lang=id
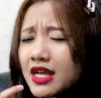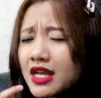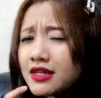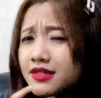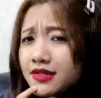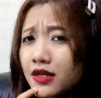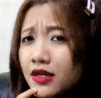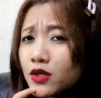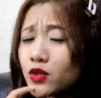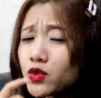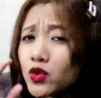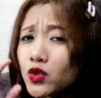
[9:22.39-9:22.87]

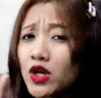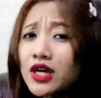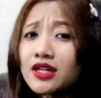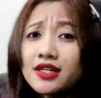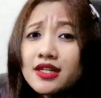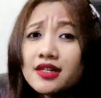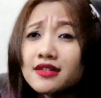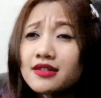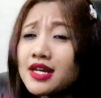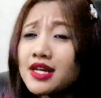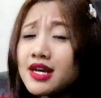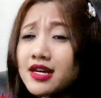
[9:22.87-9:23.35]
Shalu tuh
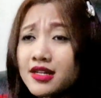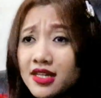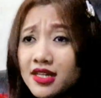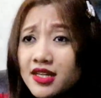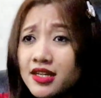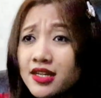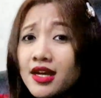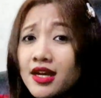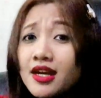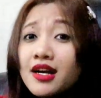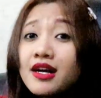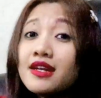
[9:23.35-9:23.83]
anak
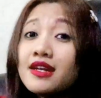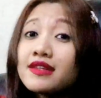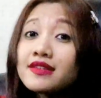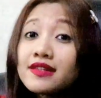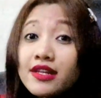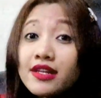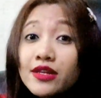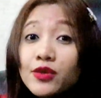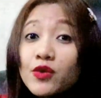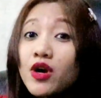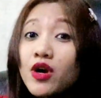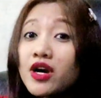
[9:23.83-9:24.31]
dari
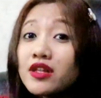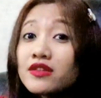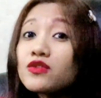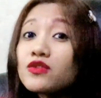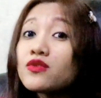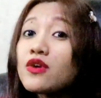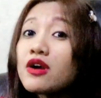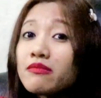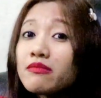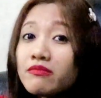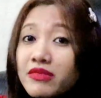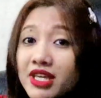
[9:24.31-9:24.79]
selingkuhan
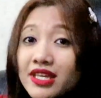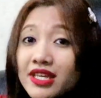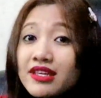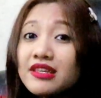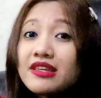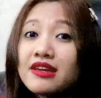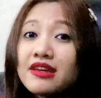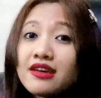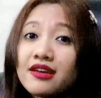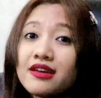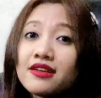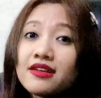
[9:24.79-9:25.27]

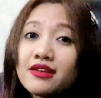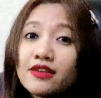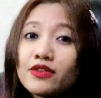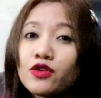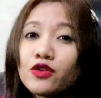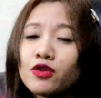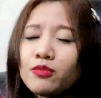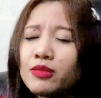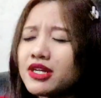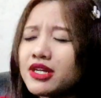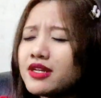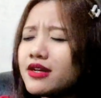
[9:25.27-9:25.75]
suaminya
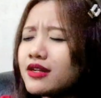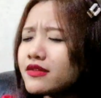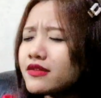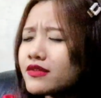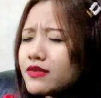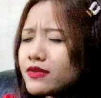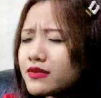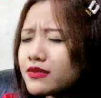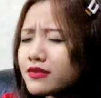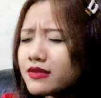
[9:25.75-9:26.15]
gitu loh padahal